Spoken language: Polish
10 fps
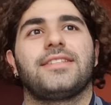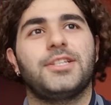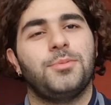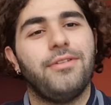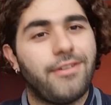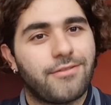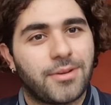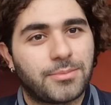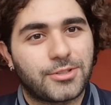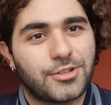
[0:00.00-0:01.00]
Zaśpiewam
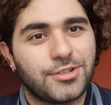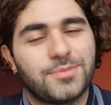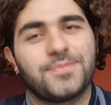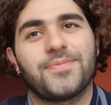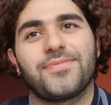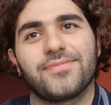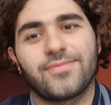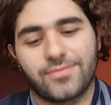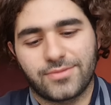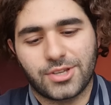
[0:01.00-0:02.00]
Wam coś,
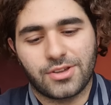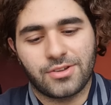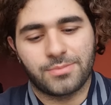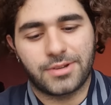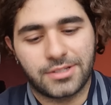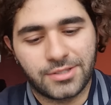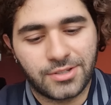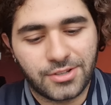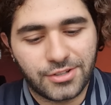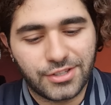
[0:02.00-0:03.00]
co
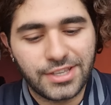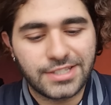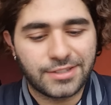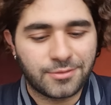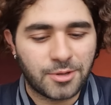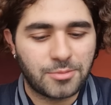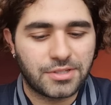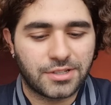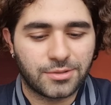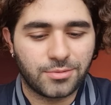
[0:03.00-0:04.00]
bardzo jest w moim
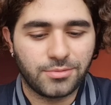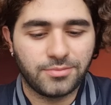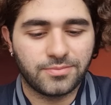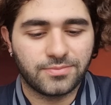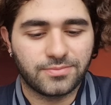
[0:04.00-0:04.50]
sercu.